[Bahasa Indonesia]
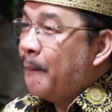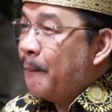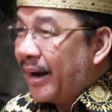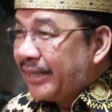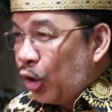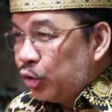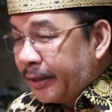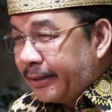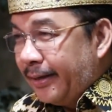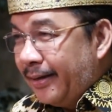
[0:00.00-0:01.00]
Martin
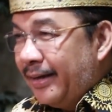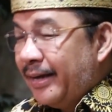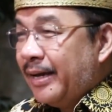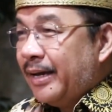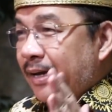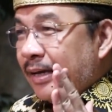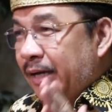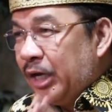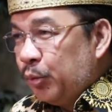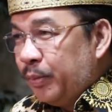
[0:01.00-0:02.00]
Luther King
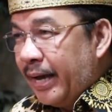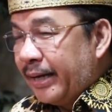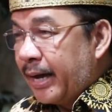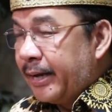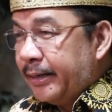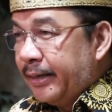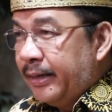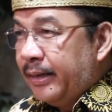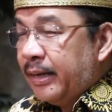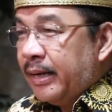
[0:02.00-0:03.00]
hidup di era
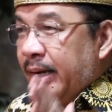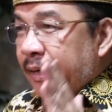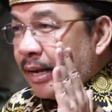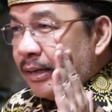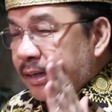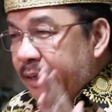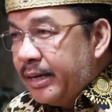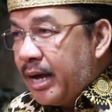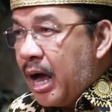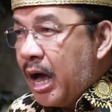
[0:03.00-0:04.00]
ini dan
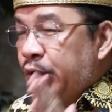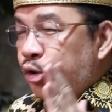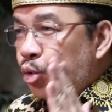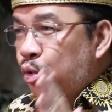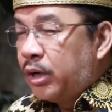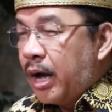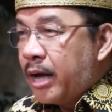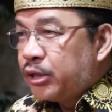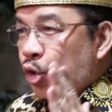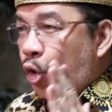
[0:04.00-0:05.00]
ia
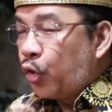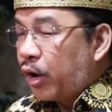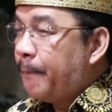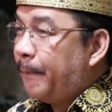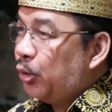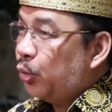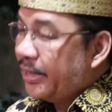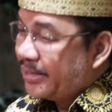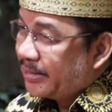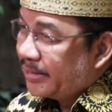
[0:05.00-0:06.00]
juga seorang
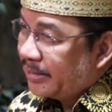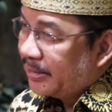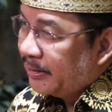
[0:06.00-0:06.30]
penulis.